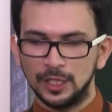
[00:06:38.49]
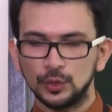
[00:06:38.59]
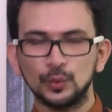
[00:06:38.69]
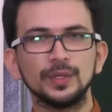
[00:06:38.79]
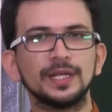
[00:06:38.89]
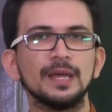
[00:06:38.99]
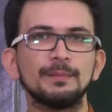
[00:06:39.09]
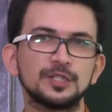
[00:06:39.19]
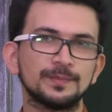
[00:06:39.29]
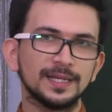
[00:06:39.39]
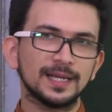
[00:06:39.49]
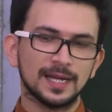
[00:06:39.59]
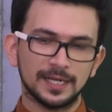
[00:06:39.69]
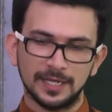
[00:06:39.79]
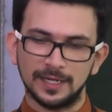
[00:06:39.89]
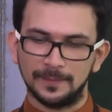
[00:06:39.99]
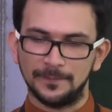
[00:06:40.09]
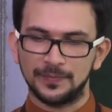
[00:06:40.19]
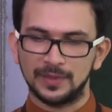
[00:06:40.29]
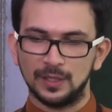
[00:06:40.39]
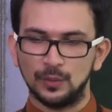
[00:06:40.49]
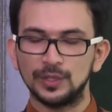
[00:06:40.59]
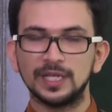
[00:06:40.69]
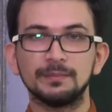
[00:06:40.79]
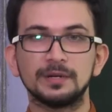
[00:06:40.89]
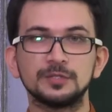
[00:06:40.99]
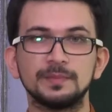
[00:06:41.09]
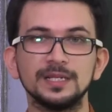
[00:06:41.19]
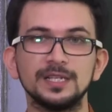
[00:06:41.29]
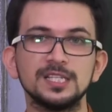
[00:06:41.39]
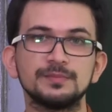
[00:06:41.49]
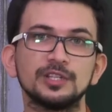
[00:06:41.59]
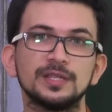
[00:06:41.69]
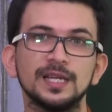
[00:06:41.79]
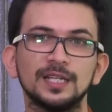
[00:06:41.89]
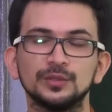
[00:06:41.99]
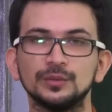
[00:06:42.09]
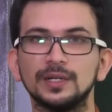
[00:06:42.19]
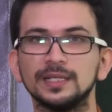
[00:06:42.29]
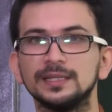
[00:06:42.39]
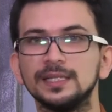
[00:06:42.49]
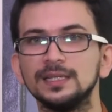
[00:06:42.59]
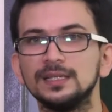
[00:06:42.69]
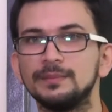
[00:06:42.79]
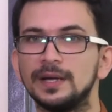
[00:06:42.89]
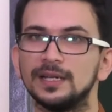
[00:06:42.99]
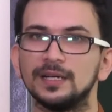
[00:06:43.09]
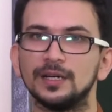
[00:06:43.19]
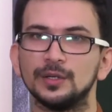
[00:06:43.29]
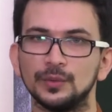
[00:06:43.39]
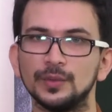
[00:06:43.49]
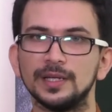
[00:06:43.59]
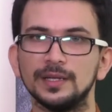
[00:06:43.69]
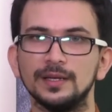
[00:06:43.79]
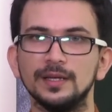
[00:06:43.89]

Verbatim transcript: तो उनके बचपन का क्या उनके बचपन की स्मृतियां तो अत्यंत भयंकर होंगी